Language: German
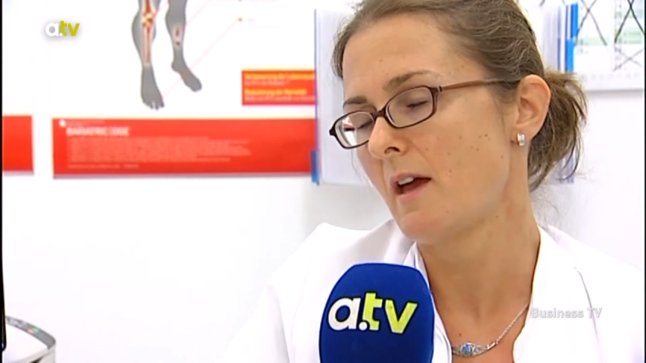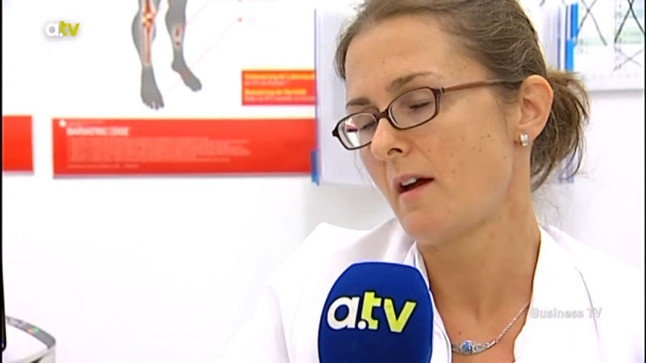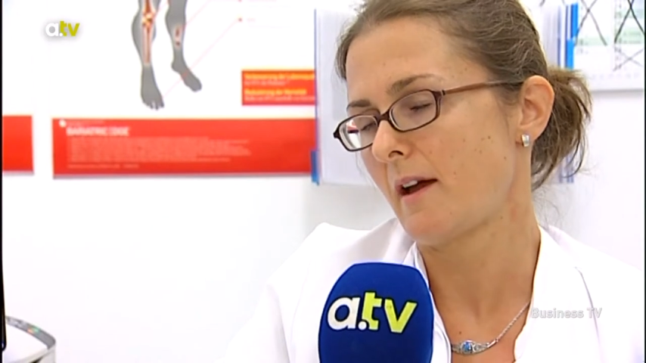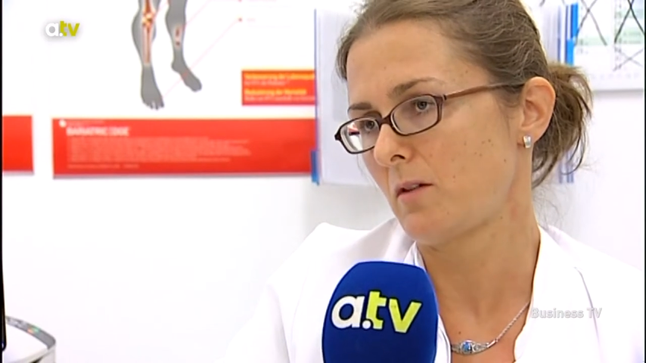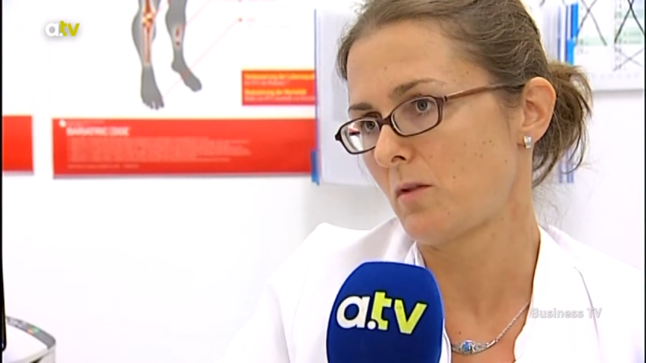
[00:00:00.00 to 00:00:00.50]

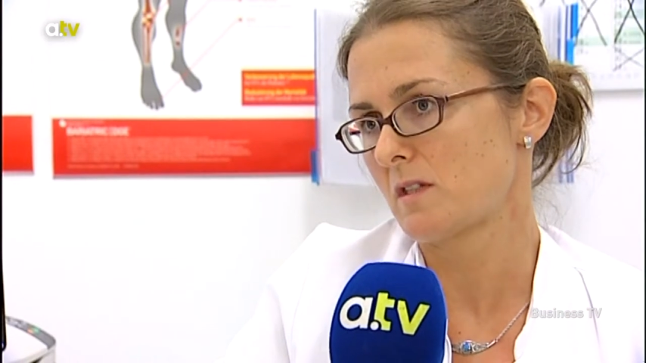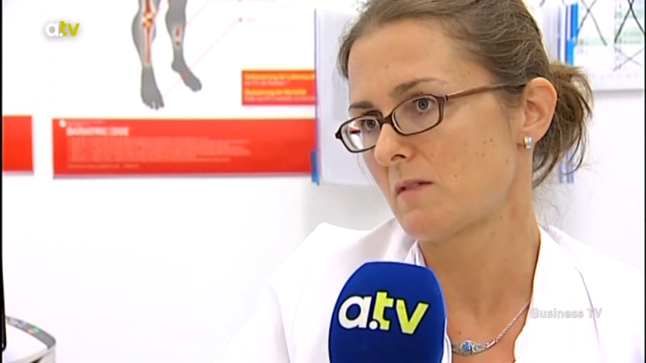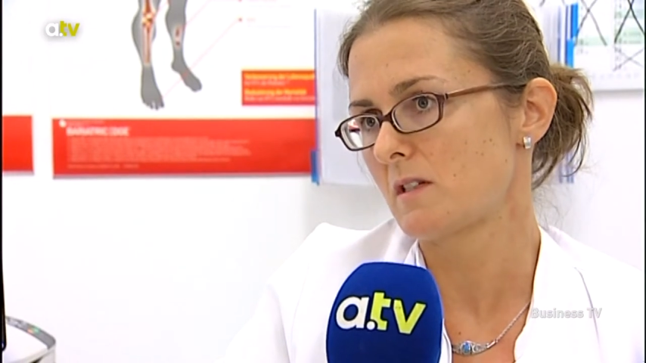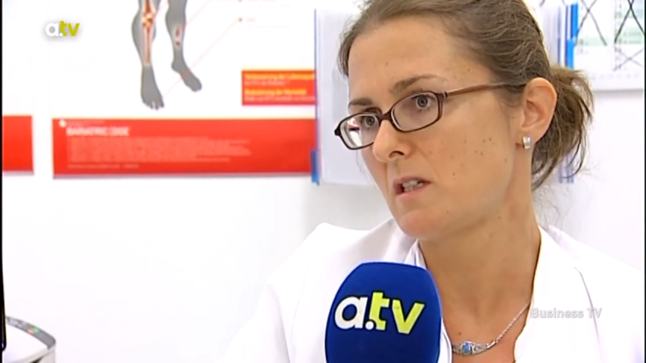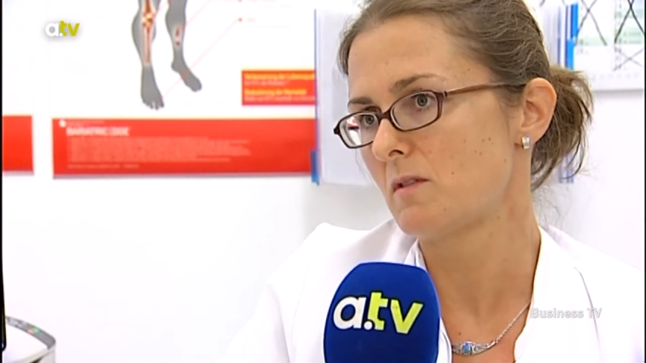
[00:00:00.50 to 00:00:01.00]
eine
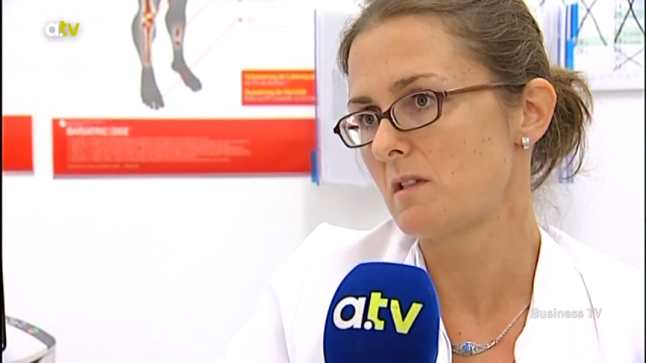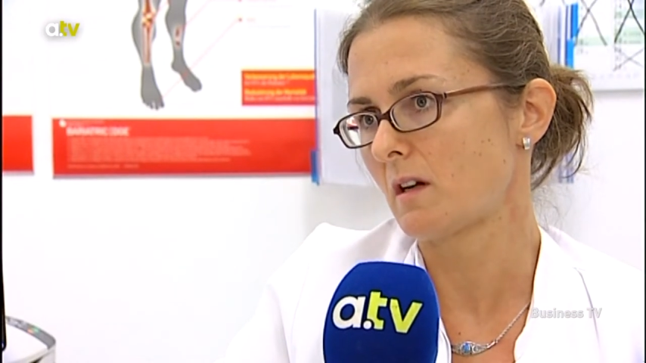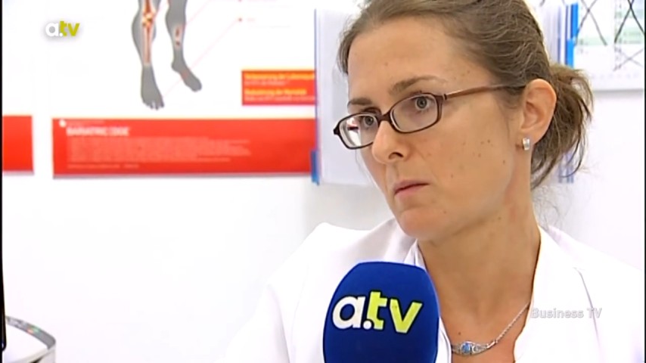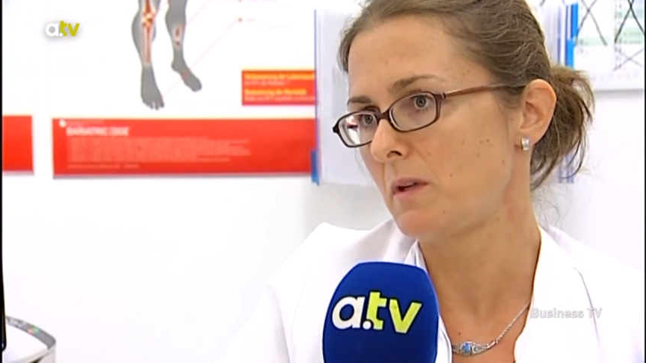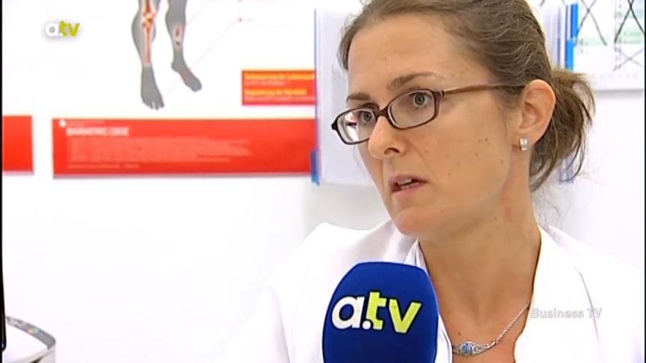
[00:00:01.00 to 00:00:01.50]
konservative
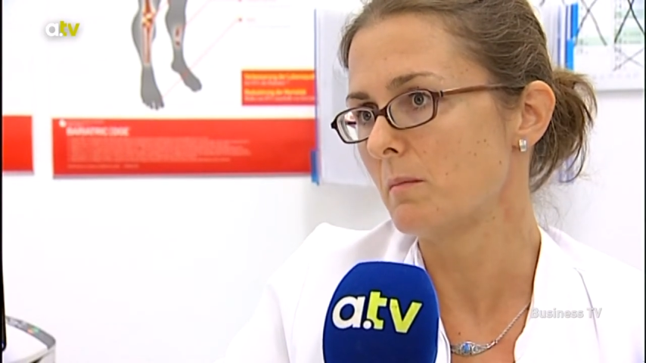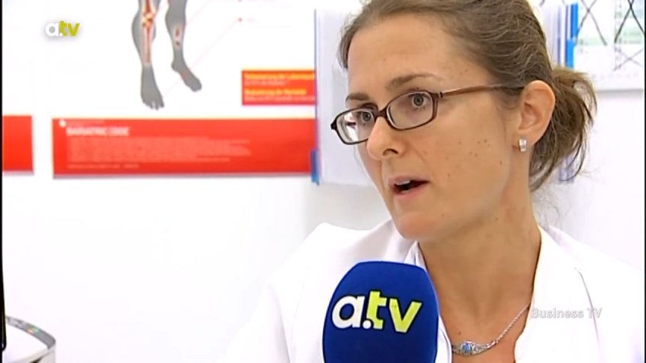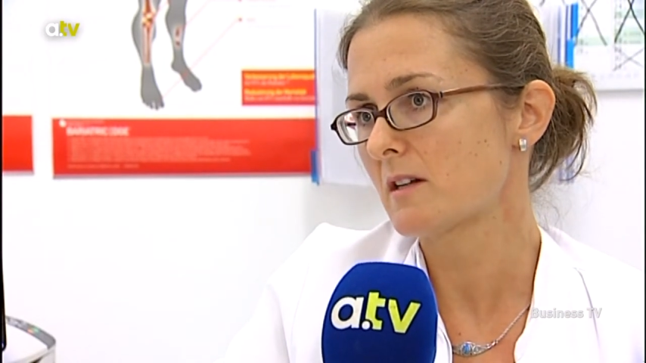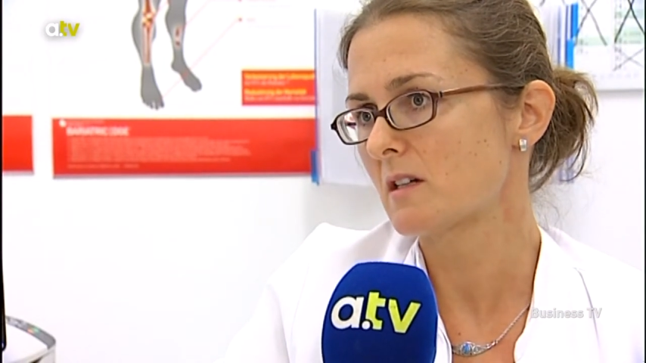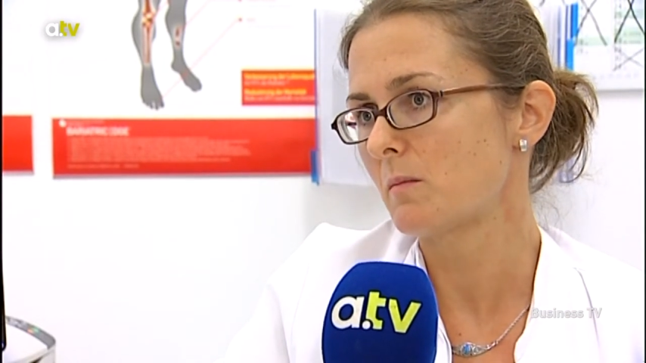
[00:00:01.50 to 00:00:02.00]
Therapie
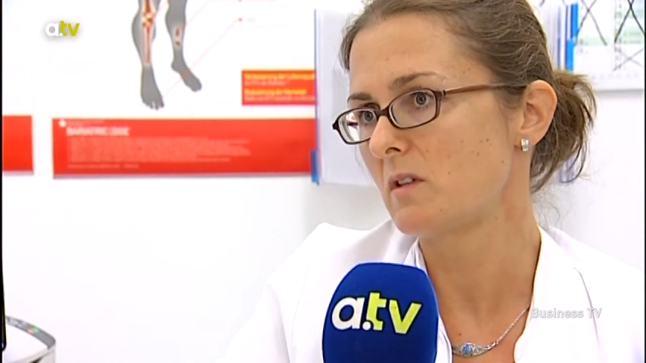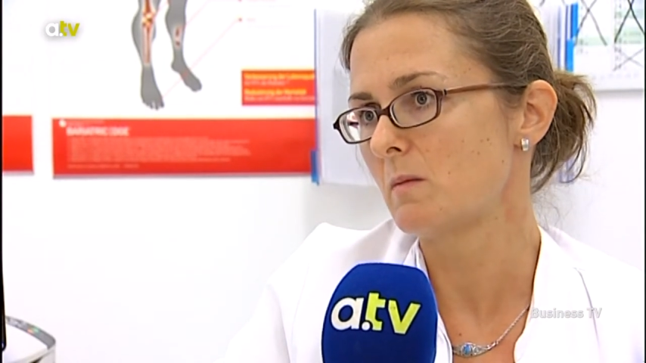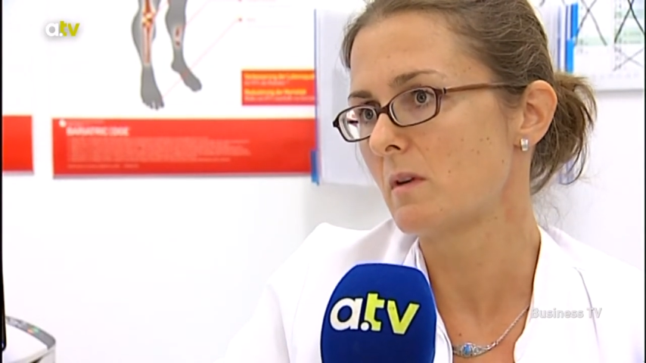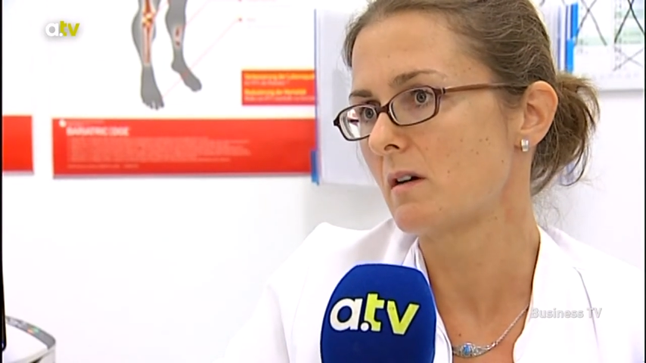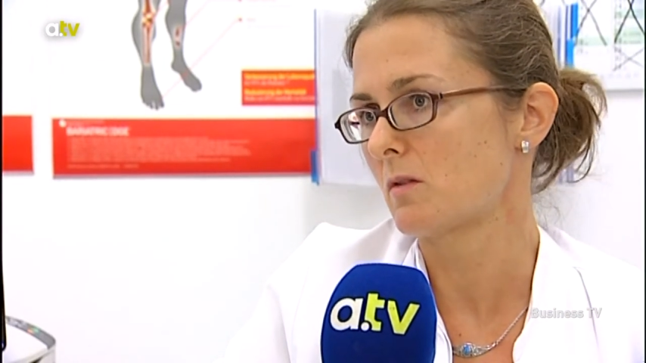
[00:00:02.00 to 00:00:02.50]
gemacht haben, die
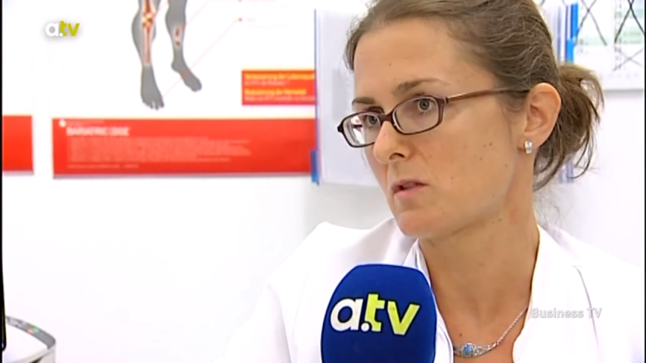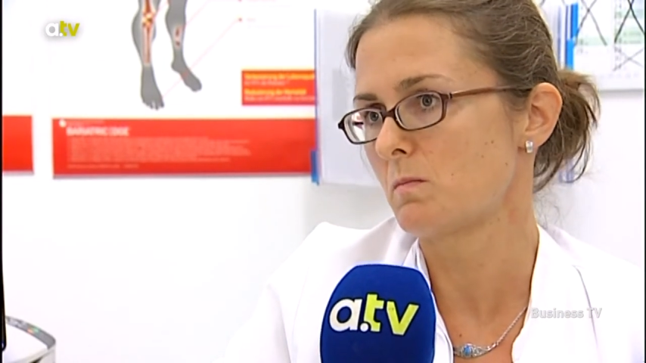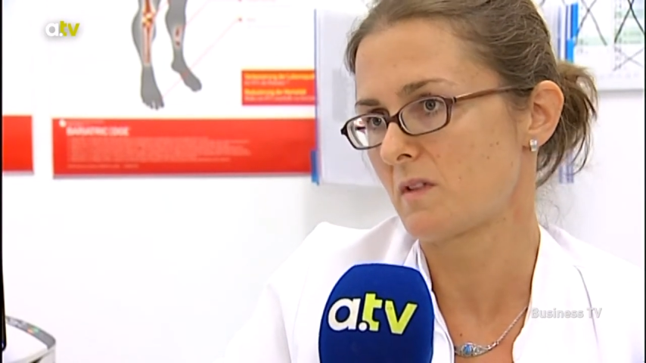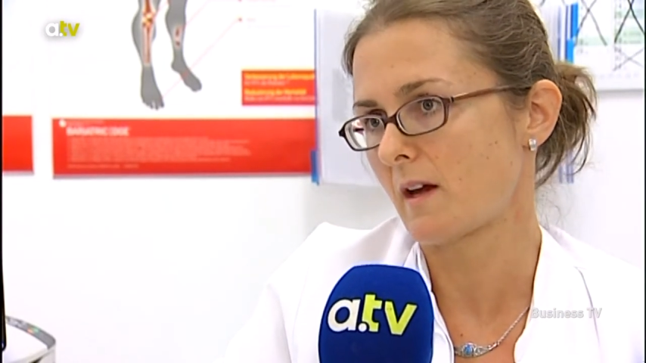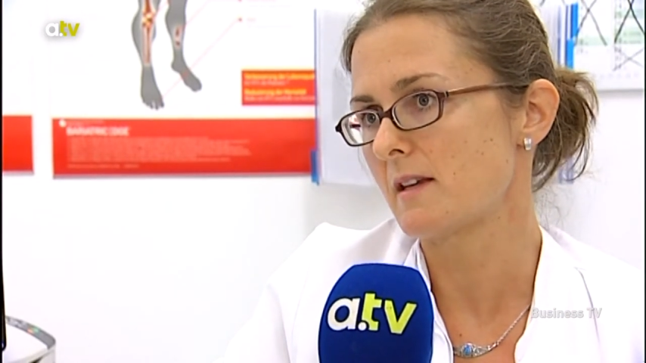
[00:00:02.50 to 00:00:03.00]
immer aus
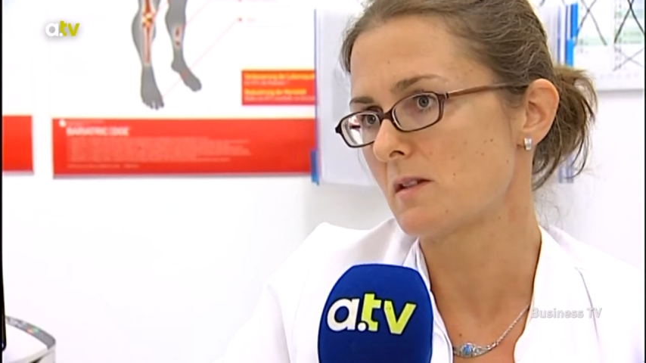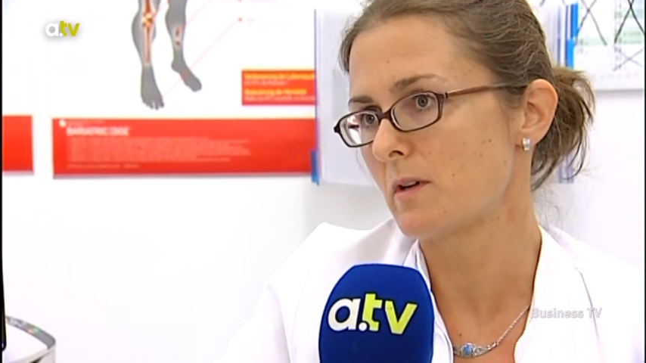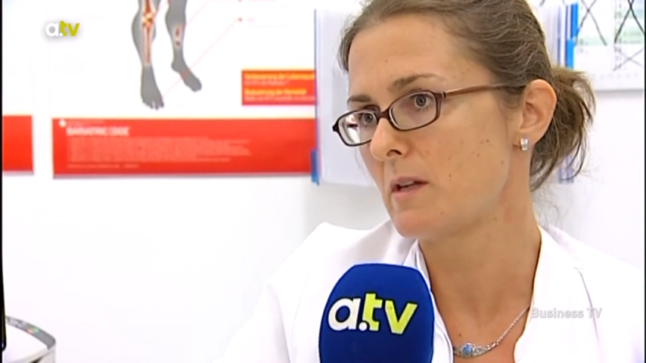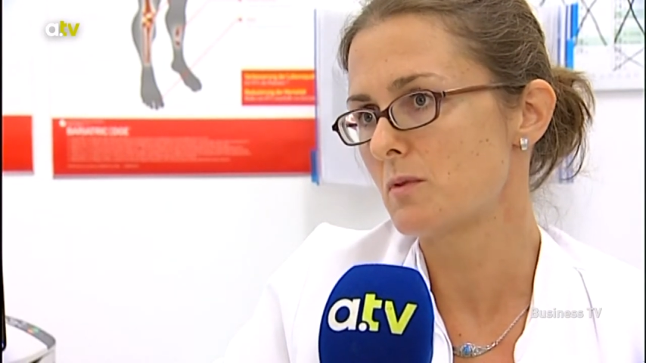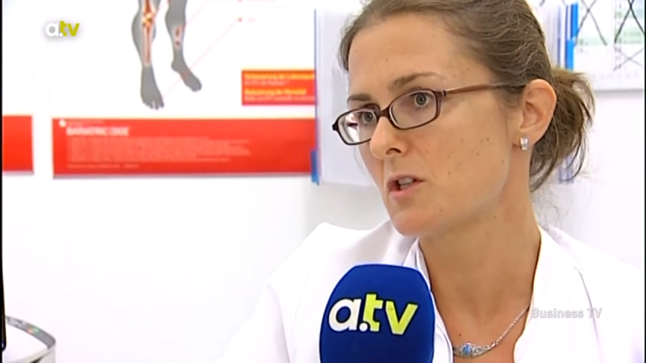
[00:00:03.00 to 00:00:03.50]
drei
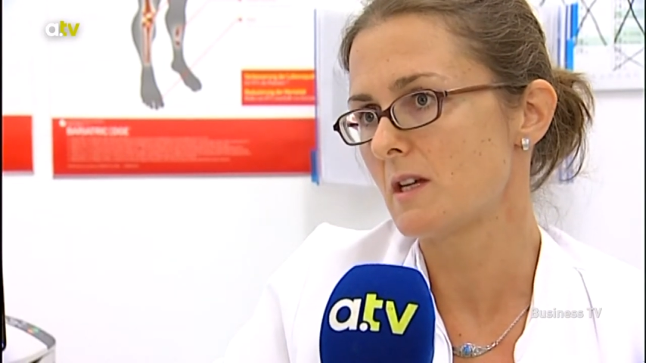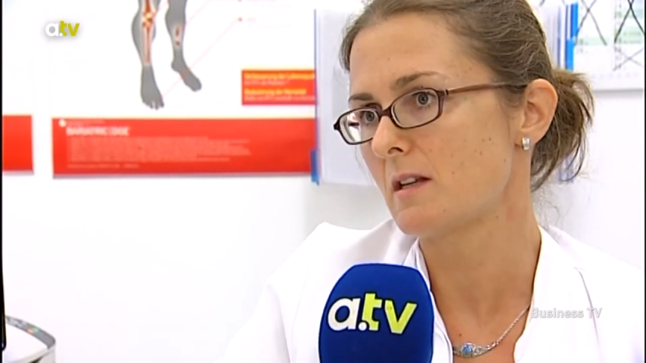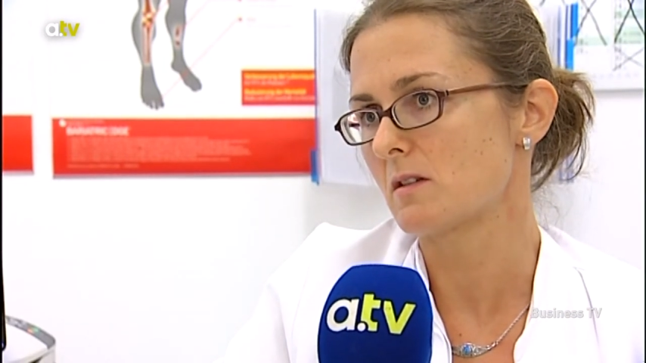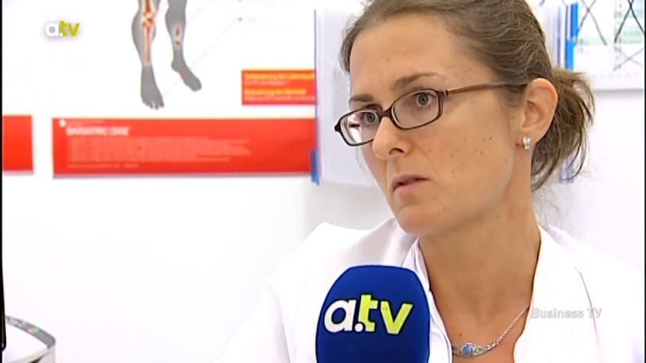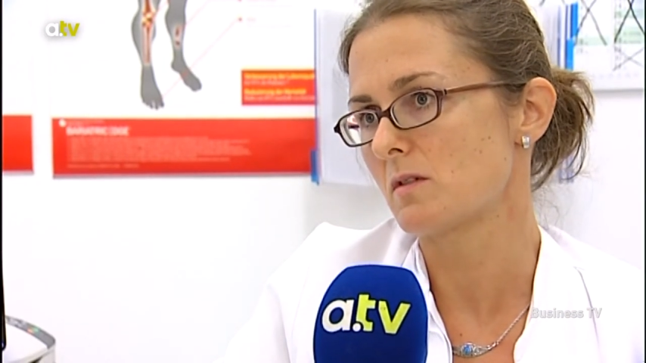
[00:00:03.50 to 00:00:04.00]
Säulen
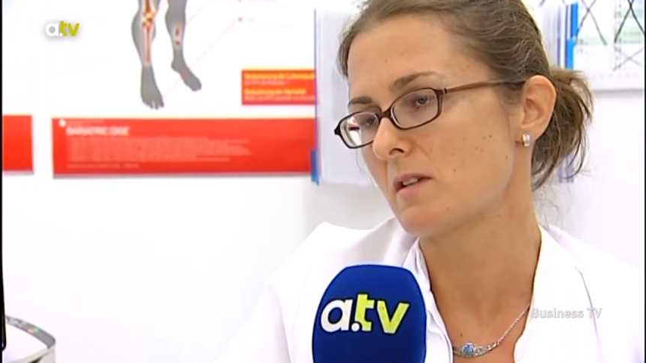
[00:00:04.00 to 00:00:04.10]
besteht, also aus